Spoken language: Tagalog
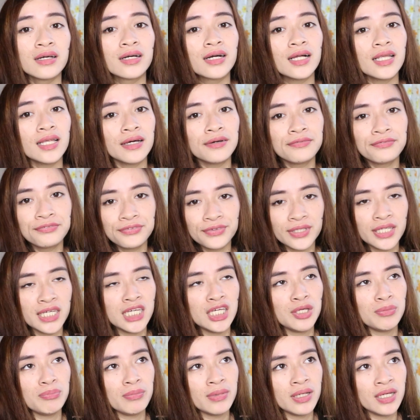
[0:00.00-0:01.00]
collab
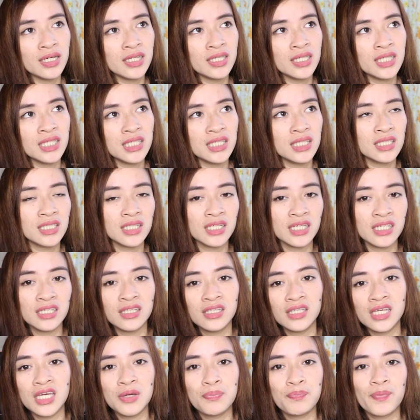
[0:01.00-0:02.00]
team and
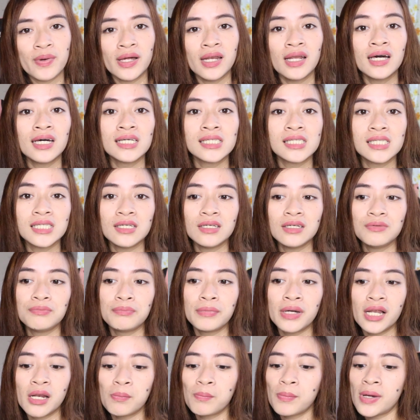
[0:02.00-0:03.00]
hindi pala si
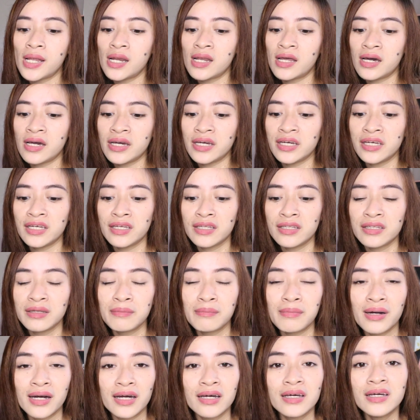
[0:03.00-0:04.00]
Bell pala and
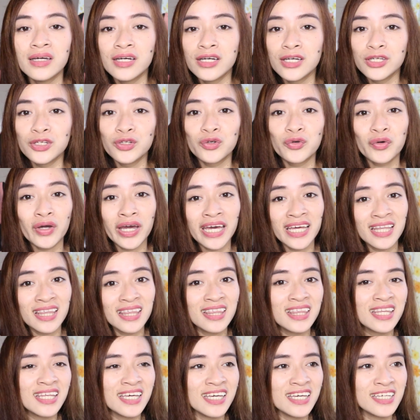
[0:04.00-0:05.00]
'di ba yung
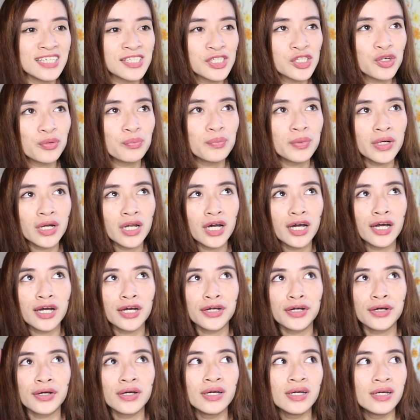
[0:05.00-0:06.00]
ending
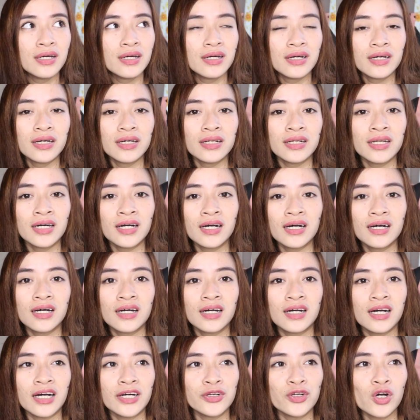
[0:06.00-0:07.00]
sobrang
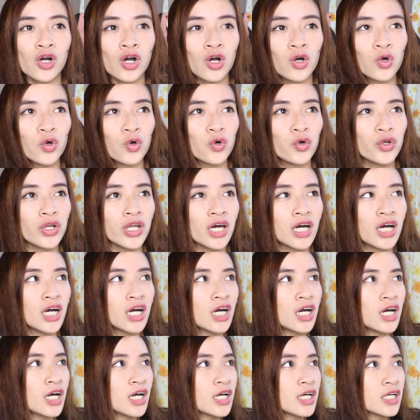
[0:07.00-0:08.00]
na ano ako
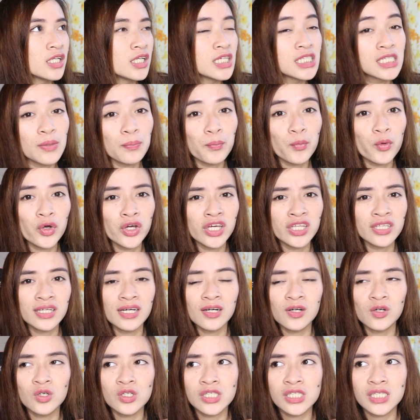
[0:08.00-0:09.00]
na disappoint
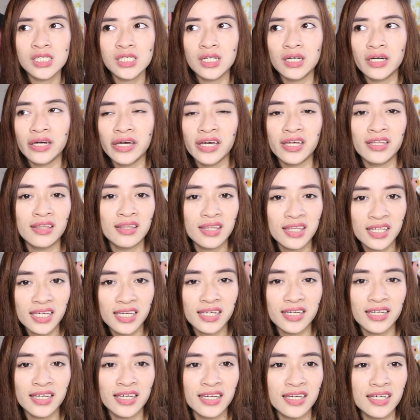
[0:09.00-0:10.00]
ako sa
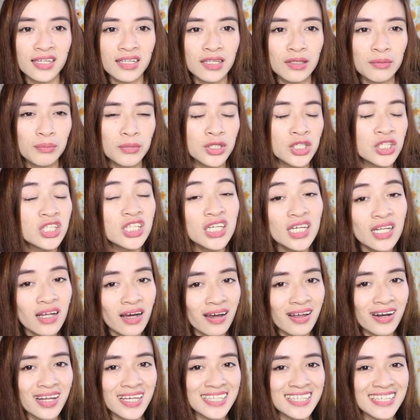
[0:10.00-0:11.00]
ending and hindi
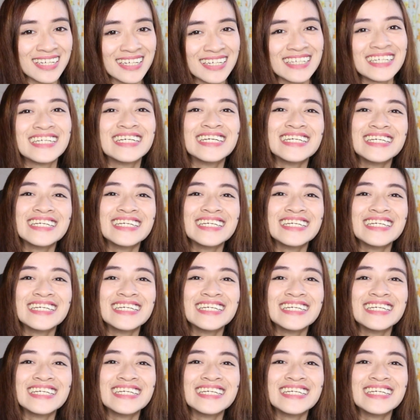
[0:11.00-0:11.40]
lang halata